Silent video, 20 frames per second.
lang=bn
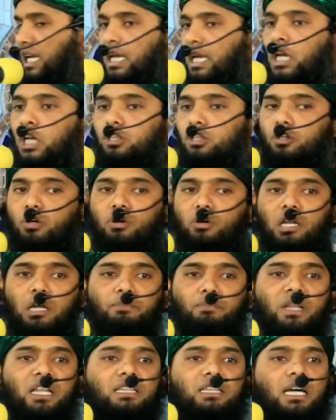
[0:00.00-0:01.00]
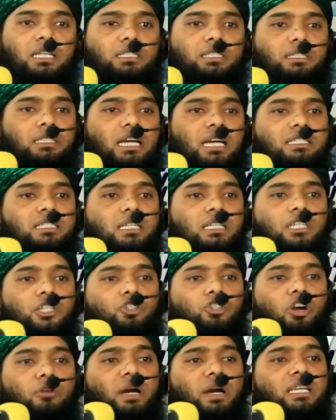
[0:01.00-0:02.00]
না তখন আপনার তার তার সাথে
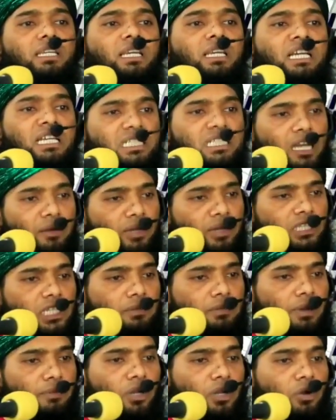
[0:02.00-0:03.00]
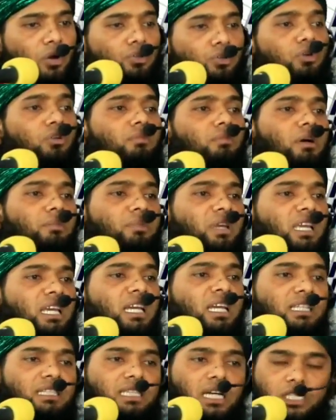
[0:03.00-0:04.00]
সবাই সামাজিকভাবে কঠোরভাবে
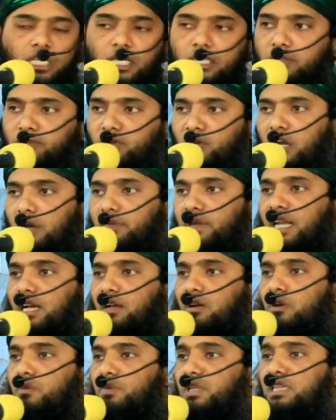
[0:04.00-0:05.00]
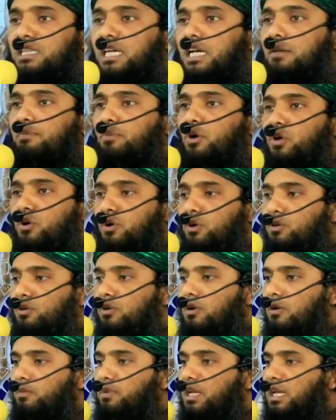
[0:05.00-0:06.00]
তার সাথে মোকাবেলা করবেন তাকে বয়কট
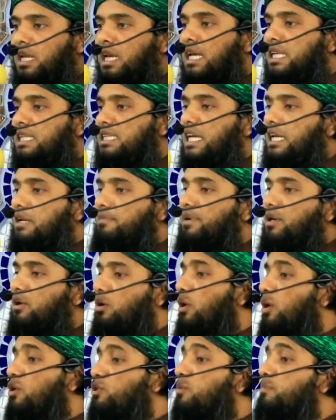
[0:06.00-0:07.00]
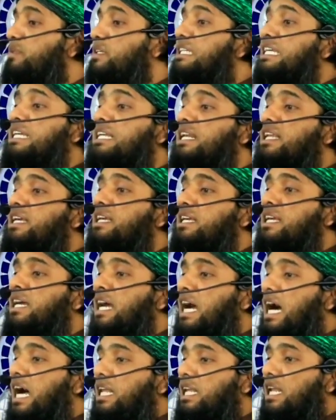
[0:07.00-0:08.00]
করবেন দেখবেন অটোমেটিকলি
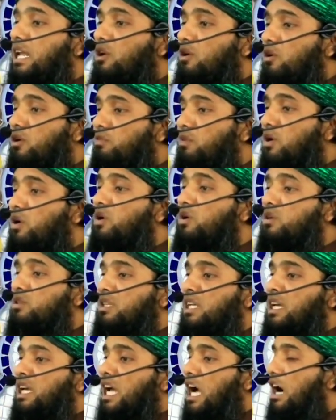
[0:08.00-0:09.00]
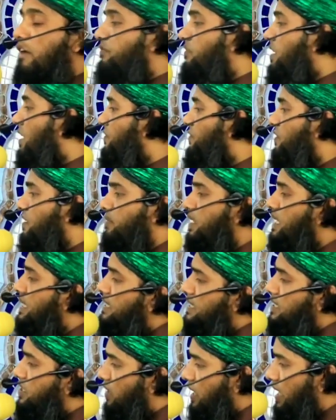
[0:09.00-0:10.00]
আল্লাহ রহমত আপনার
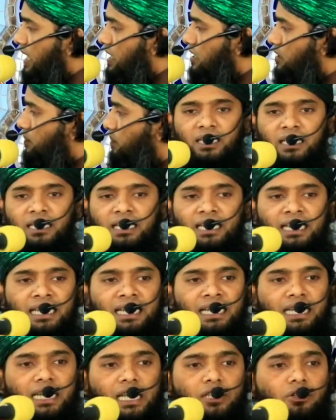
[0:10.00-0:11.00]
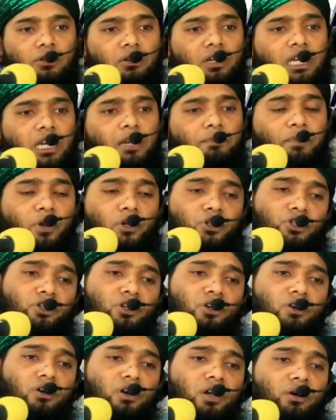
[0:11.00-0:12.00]
ফ্যামিলিতে চলে আসবে রাসুলকে প্রশ্ন
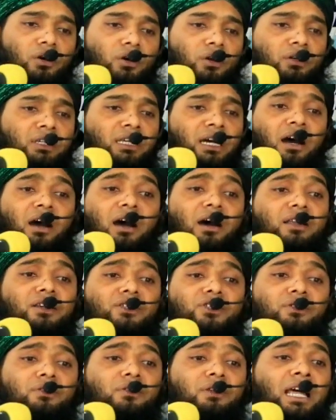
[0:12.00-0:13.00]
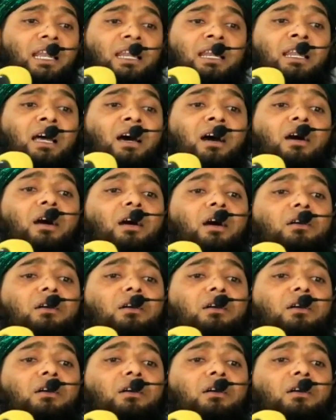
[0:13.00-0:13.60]
করা হলো ইয়া রাসূলুল্লাহ